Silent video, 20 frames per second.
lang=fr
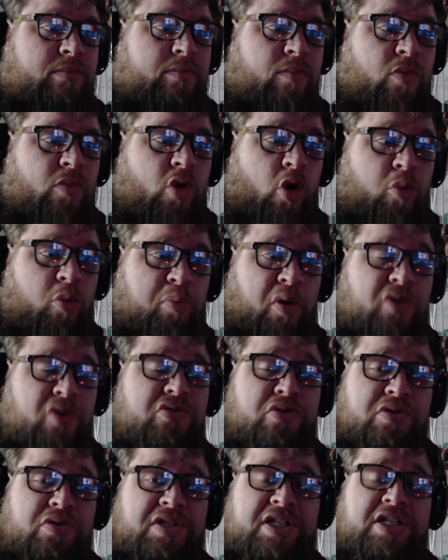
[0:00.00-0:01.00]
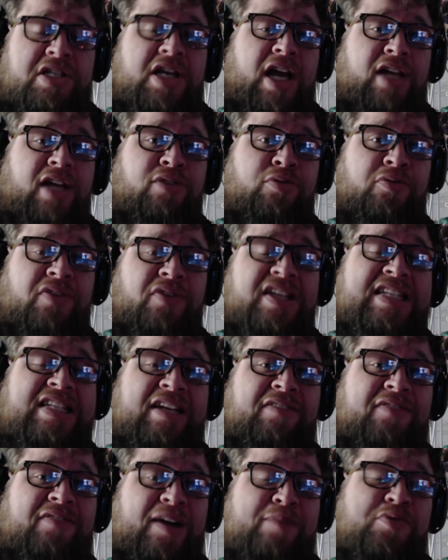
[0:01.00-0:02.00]
On pense aussi à étouffer sa
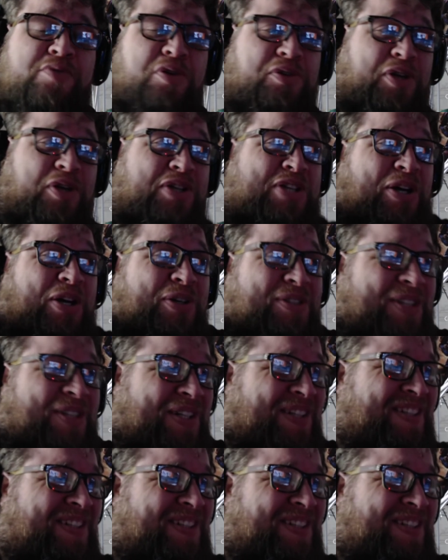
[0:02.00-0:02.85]
femme de temps en temps.